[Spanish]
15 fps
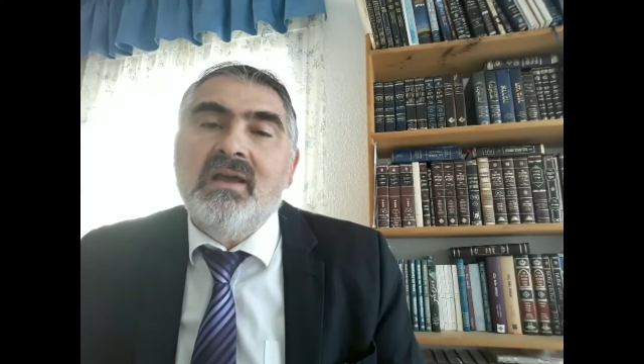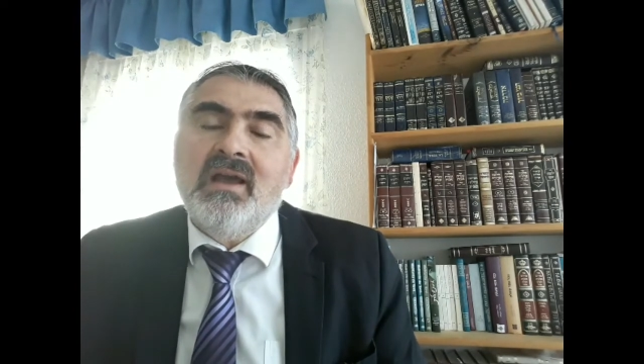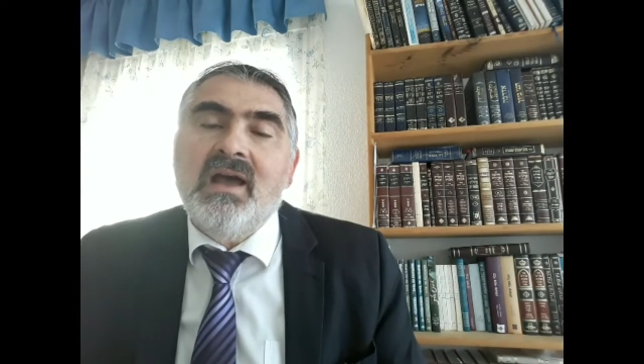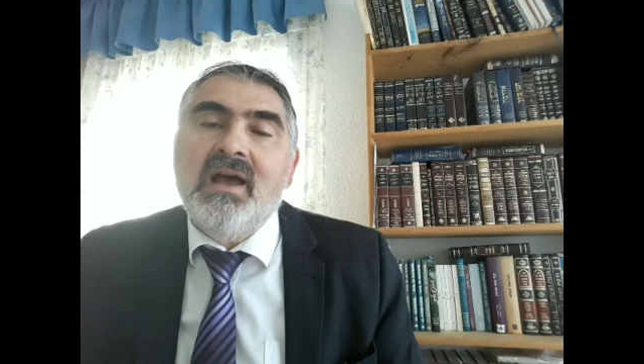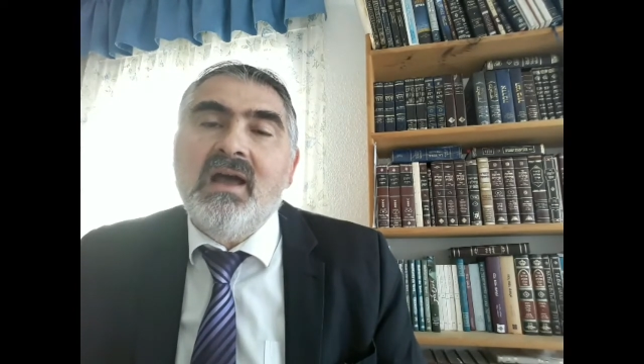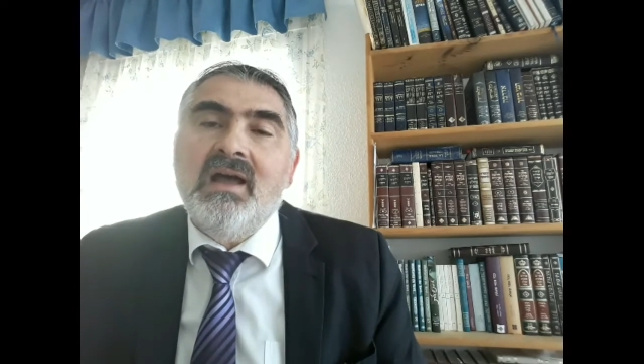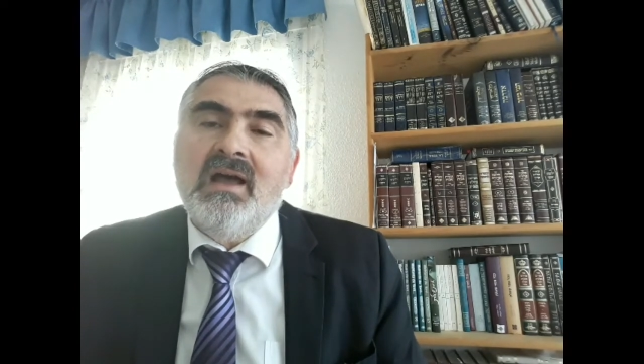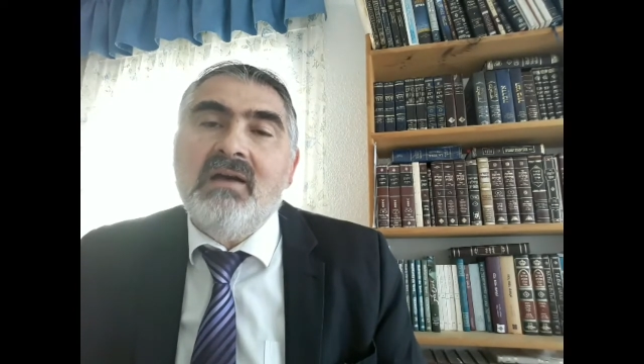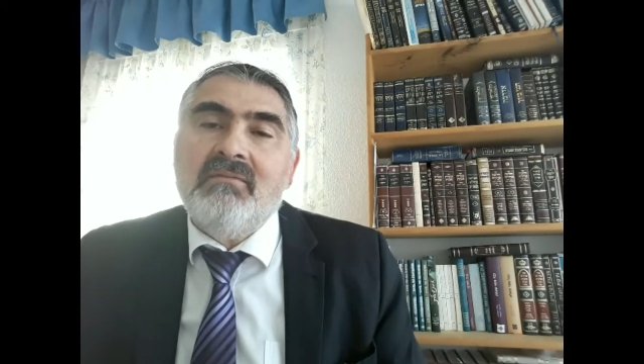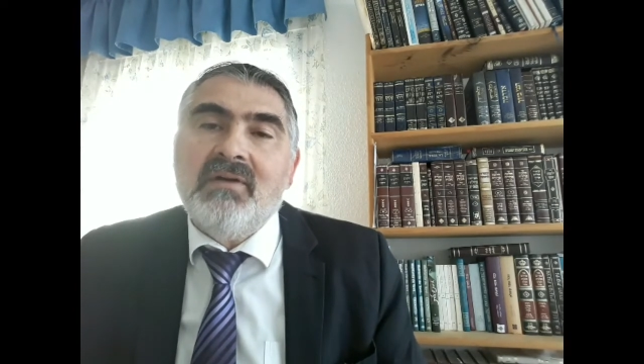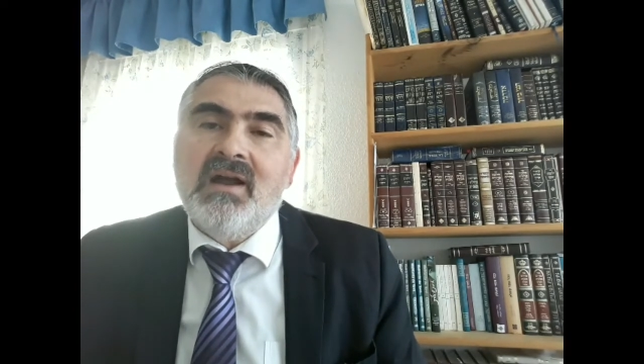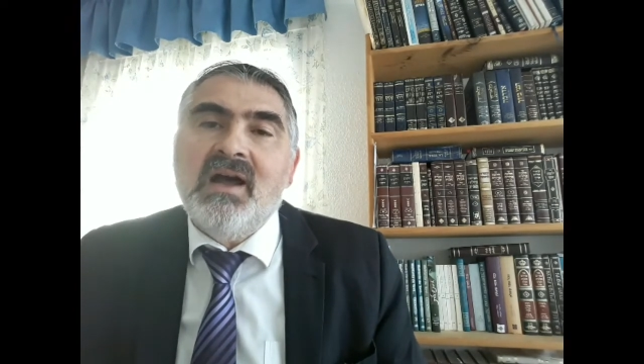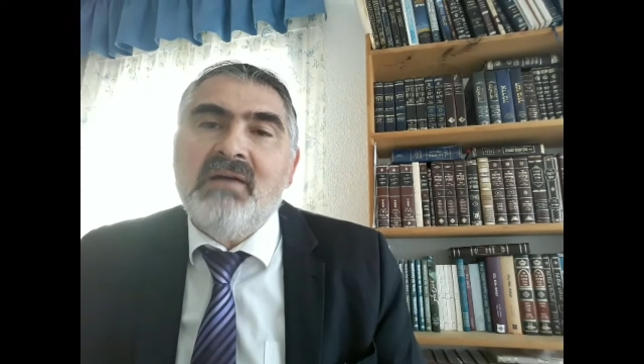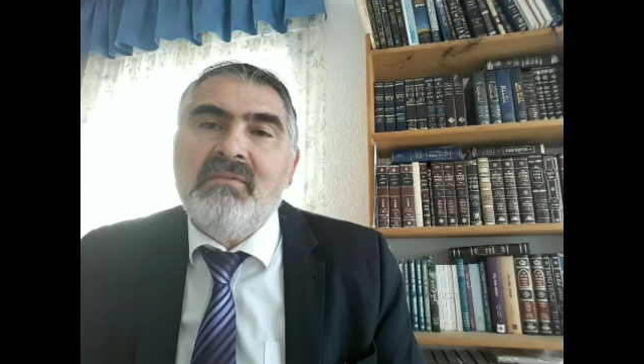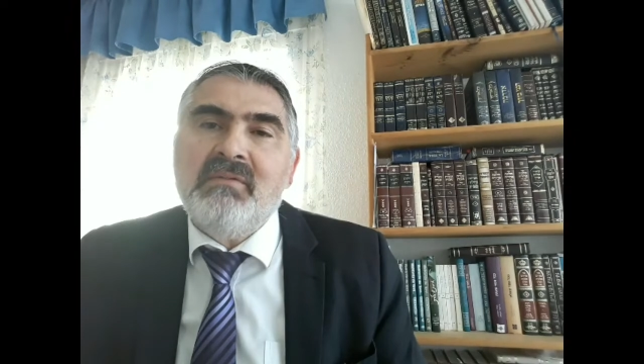a
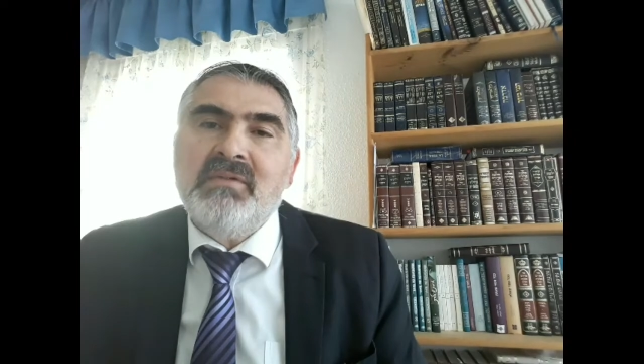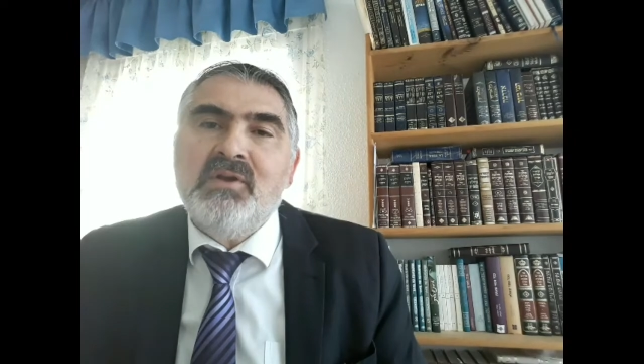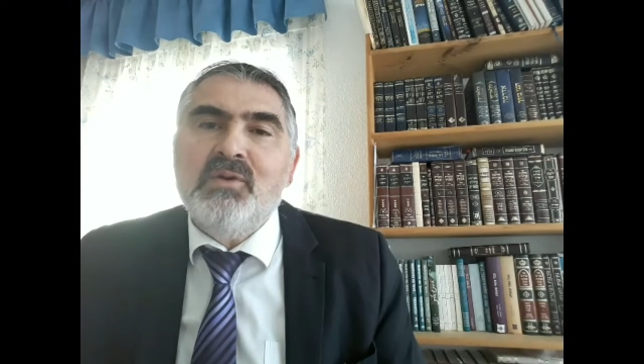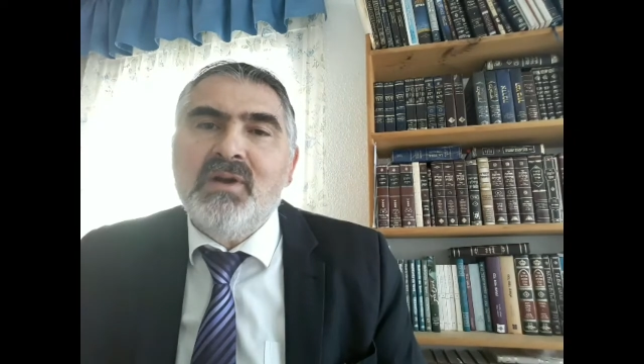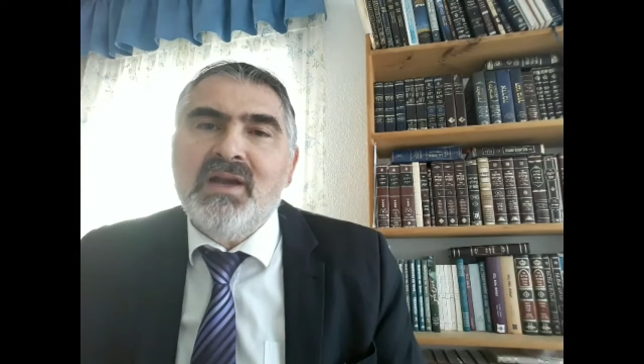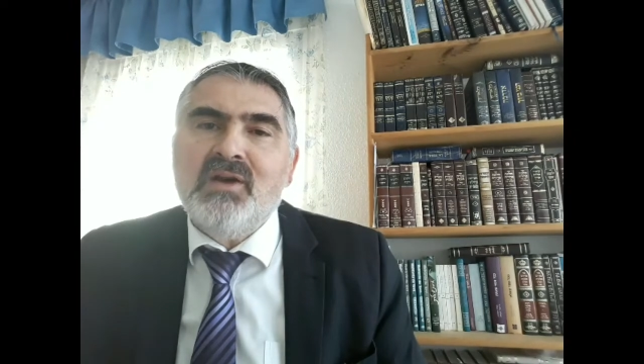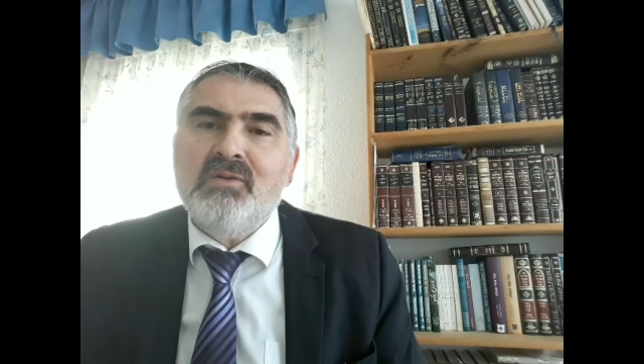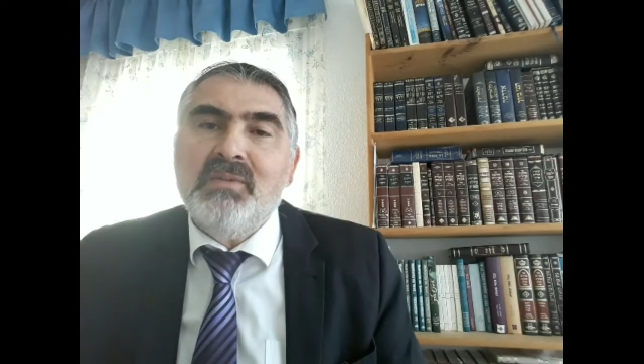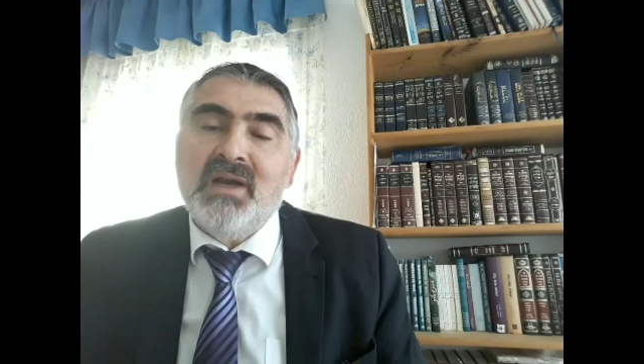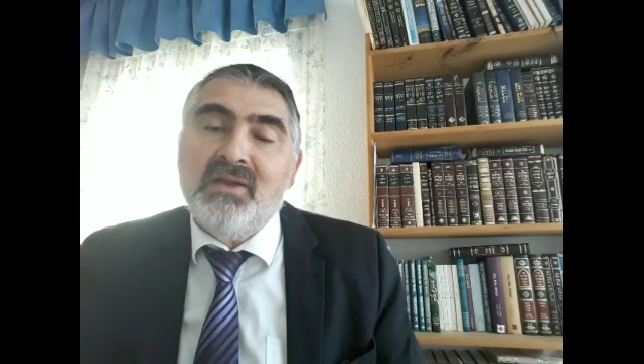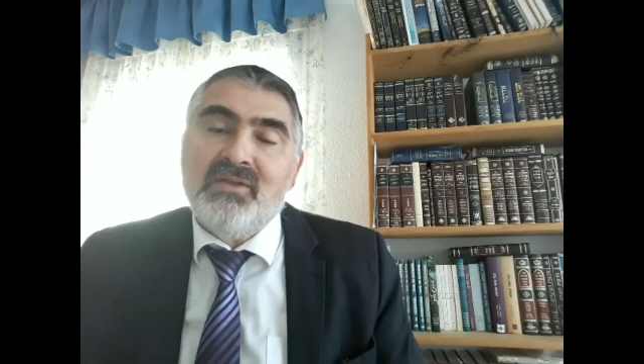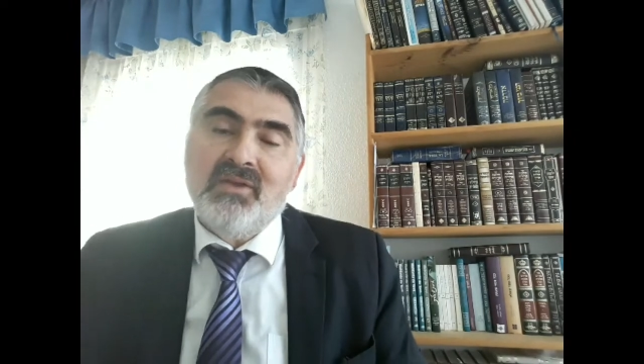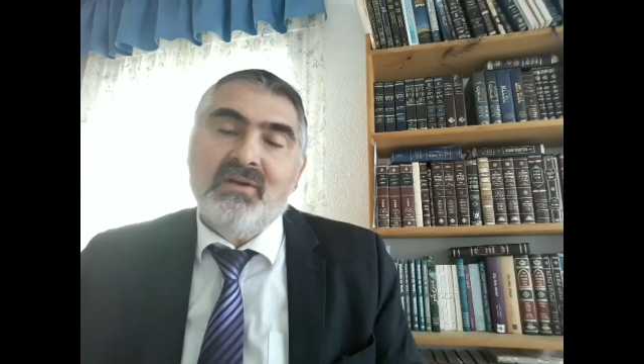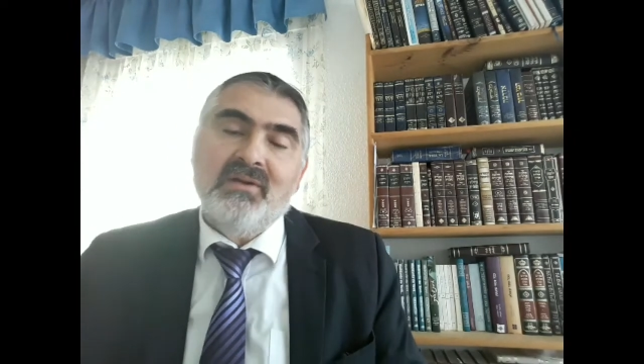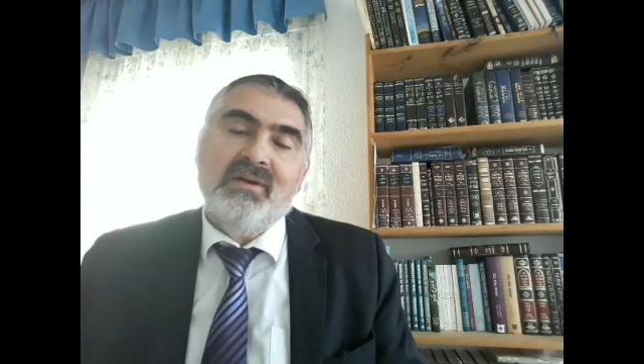Abraham Avinu en la
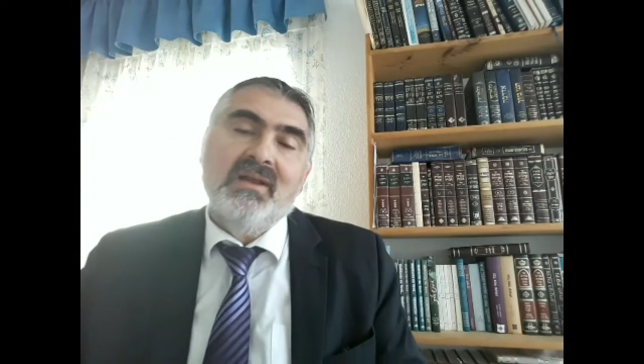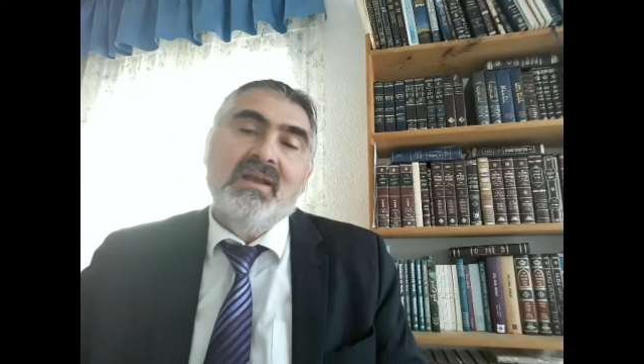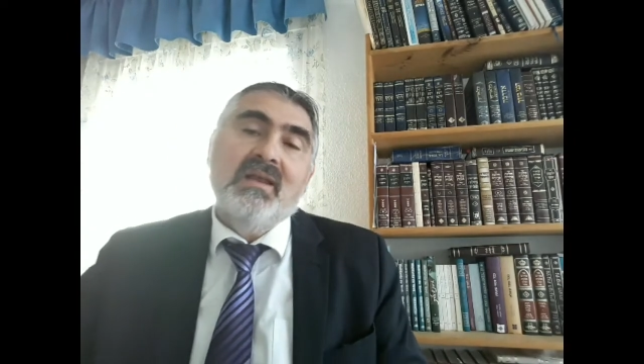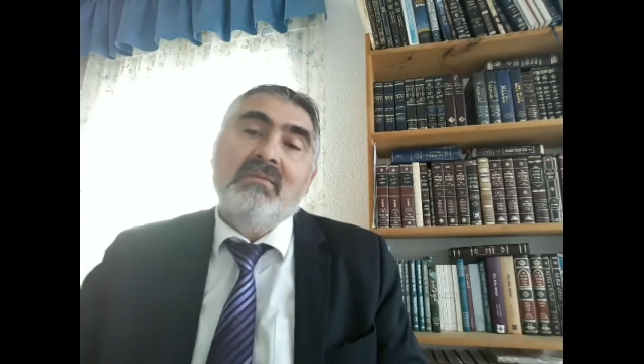numeración.